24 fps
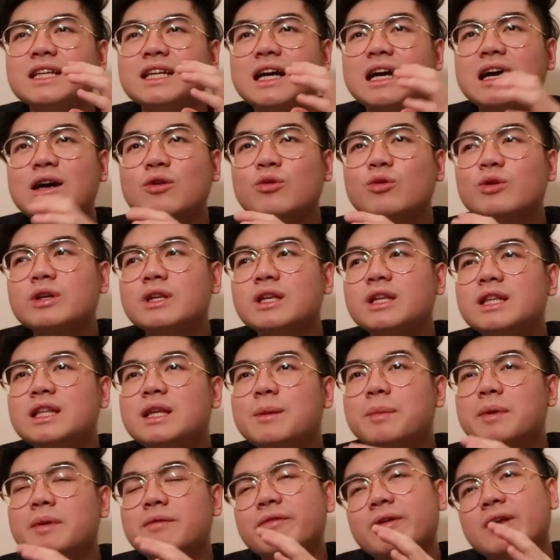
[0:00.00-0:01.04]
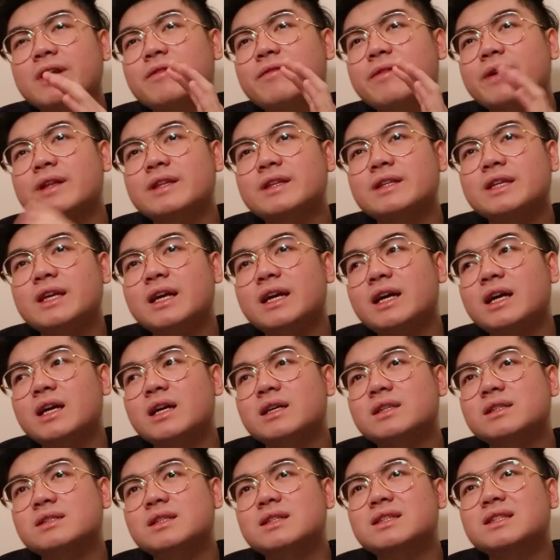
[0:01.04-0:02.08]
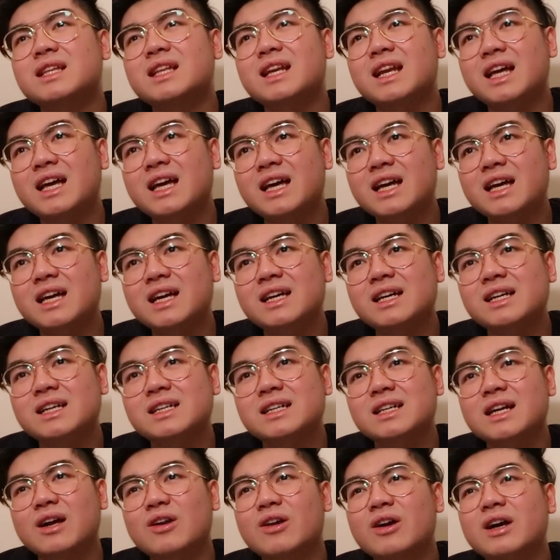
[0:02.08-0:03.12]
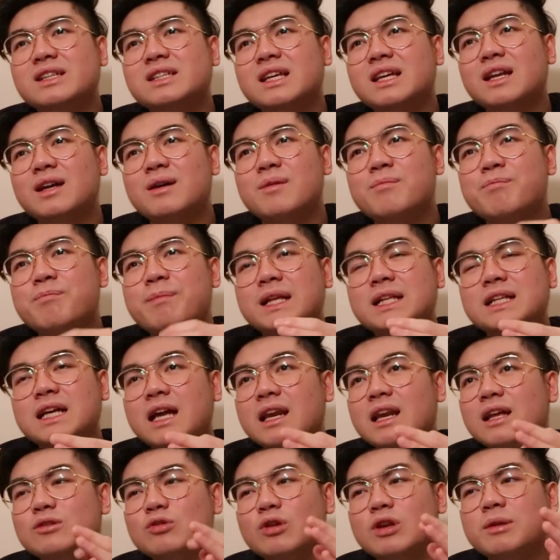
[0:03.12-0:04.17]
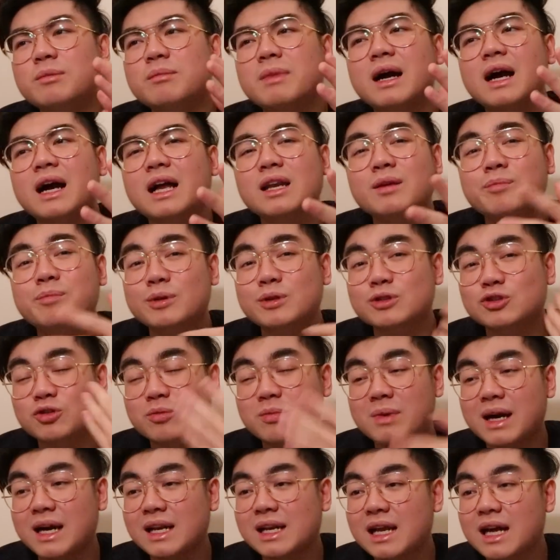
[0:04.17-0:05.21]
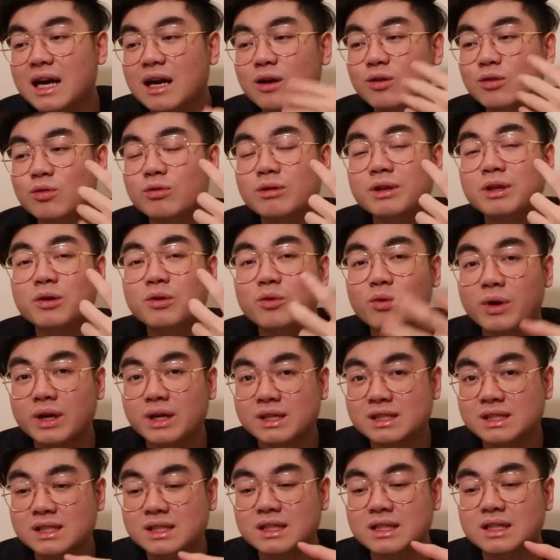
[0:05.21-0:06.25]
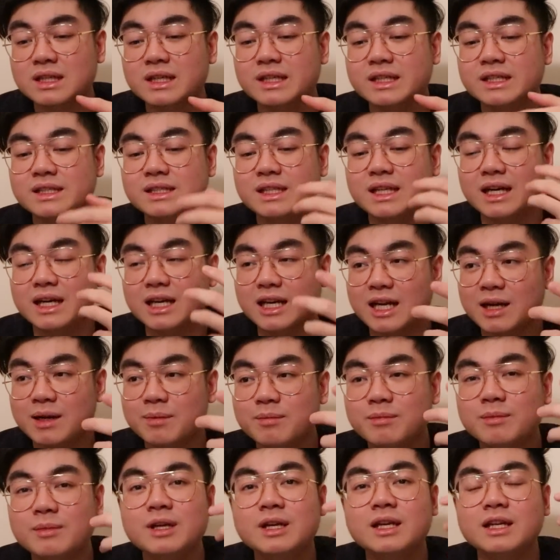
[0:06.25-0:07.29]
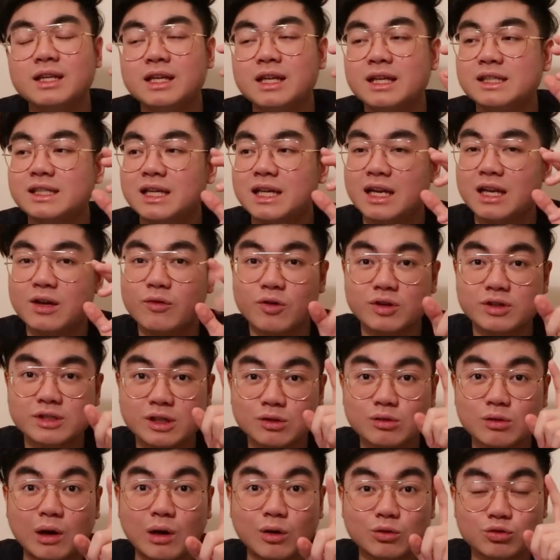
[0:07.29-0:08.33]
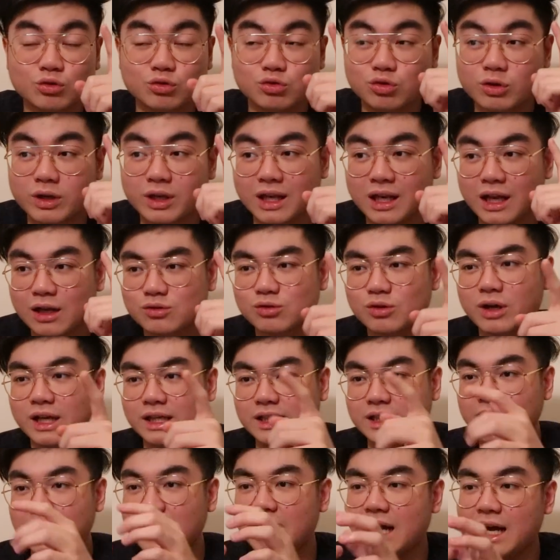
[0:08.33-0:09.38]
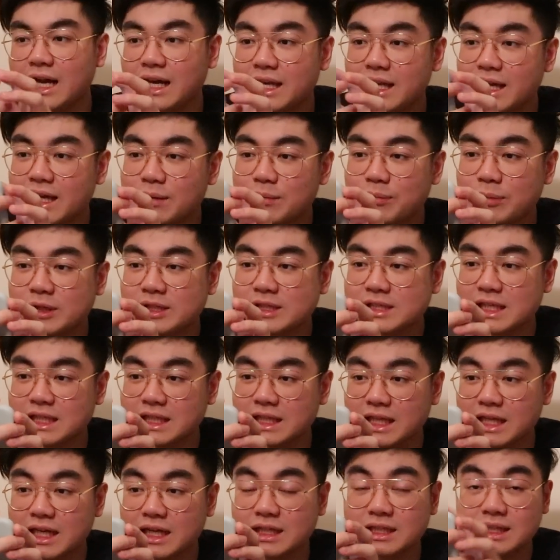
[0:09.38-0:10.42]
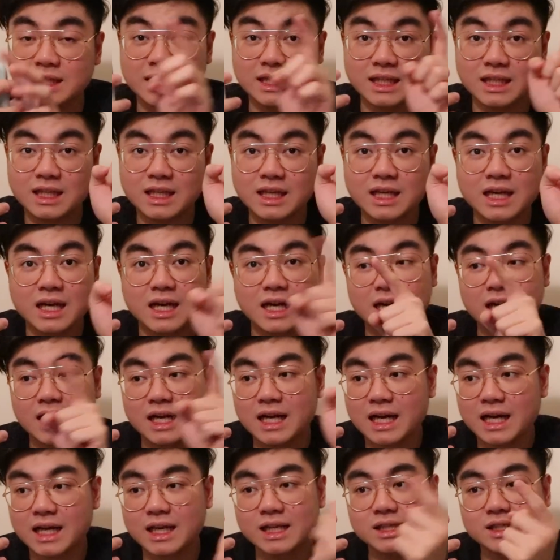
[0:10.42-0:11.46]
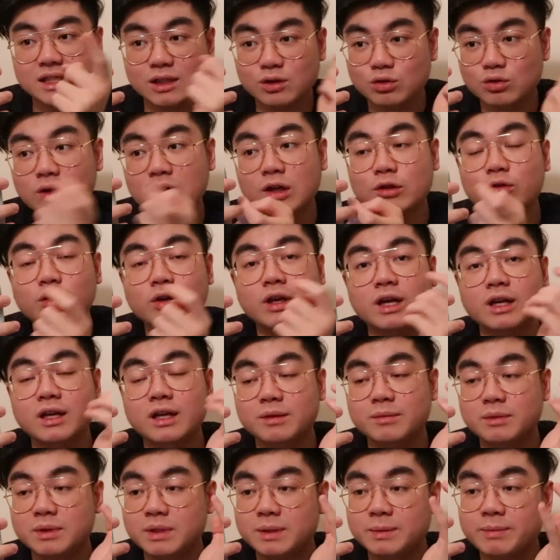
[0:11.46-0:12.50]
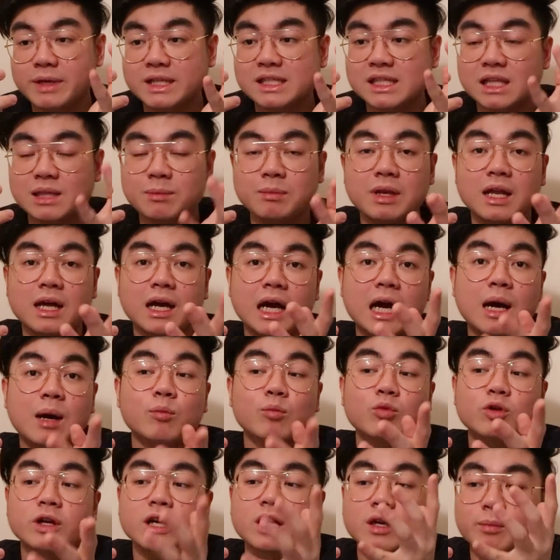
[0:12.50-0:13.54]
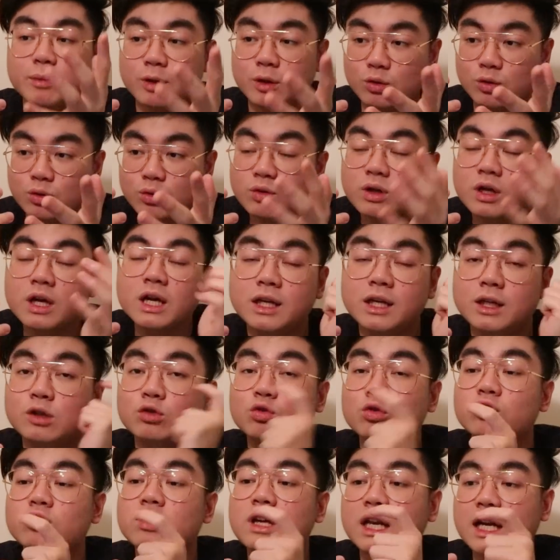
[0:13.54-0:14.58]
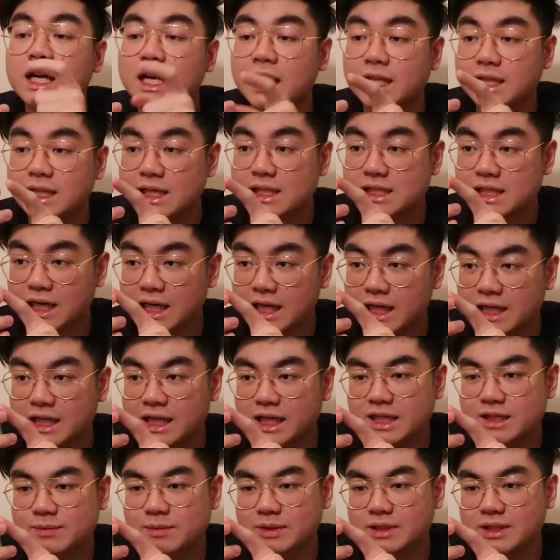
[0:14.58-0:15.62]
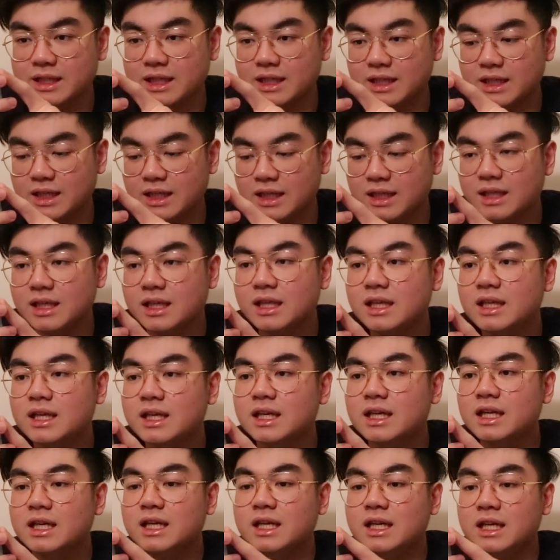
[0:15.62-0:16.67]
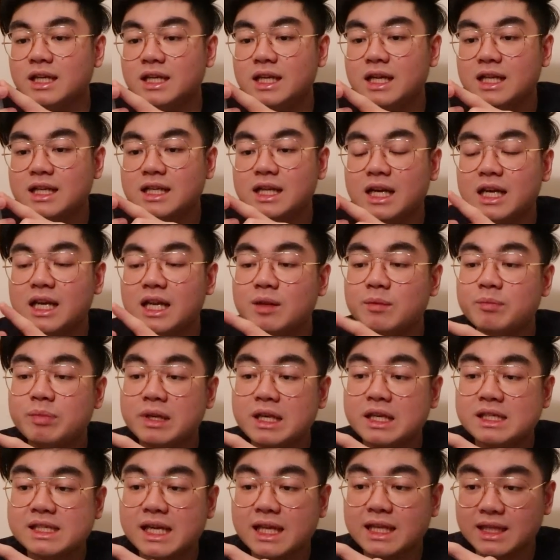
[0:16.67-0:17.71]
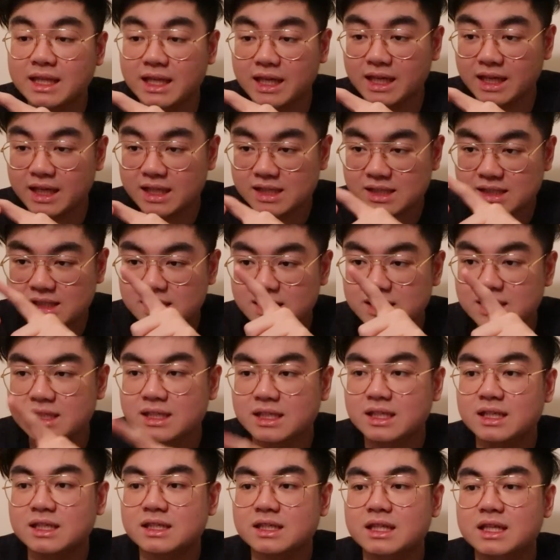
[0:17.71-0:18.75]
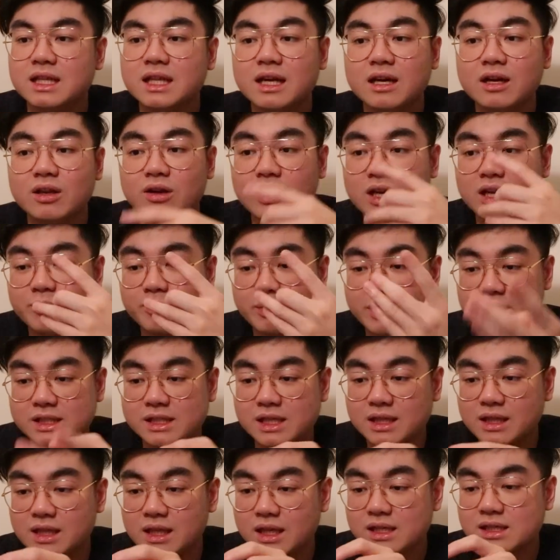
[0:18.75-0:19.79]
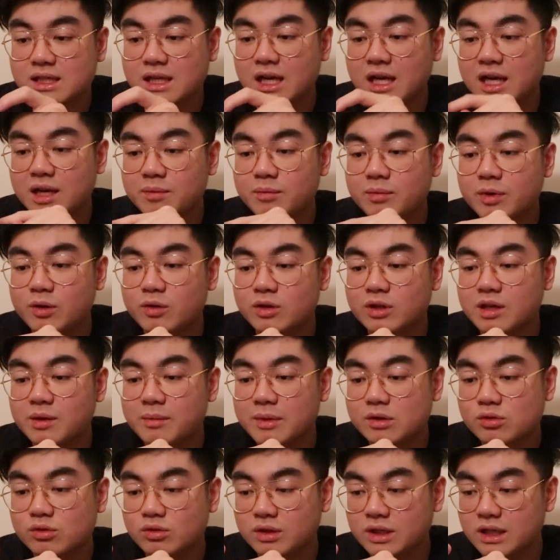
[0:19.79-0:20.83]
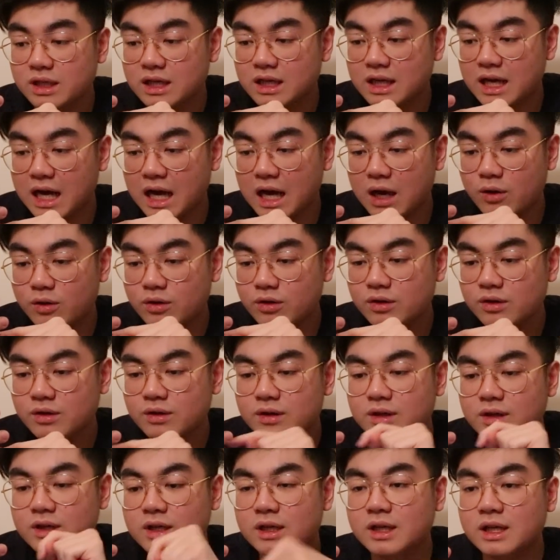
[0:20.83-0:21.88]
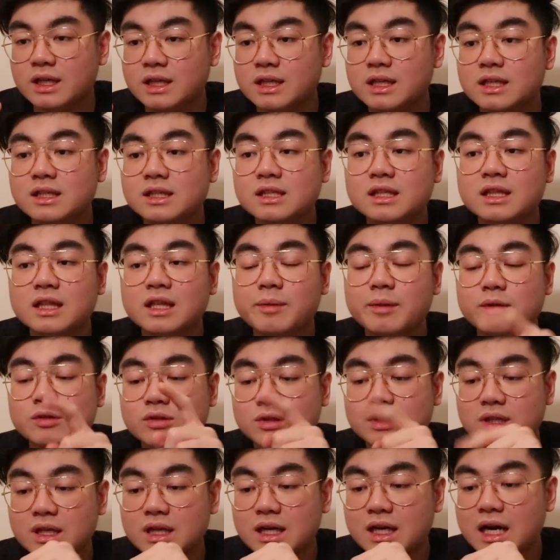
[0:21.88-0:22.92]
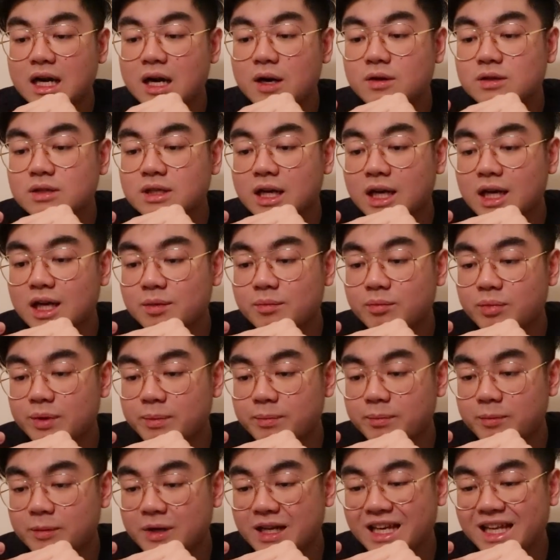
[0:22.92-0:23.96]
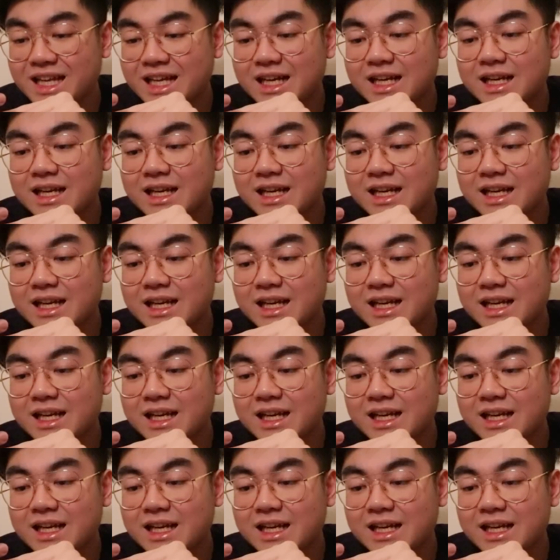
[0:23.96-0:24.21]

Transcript: Aku ini dapat verified-nya setelah kalau nggak salah 4 kali atau 5 kali percobaan aku request ke Instagram dan cara requestnya itu aku tunjukin langsung aja. Kalian pencet yang tiga garis itu atau yang biasa dibilang hamburger menu di sudut kanan atas kalian klik seperti ini dan kalian pilih settings. Setelah kalau kalian pilih settings kalian berikutnya masuk di account dan setelah masuk di account kalian klik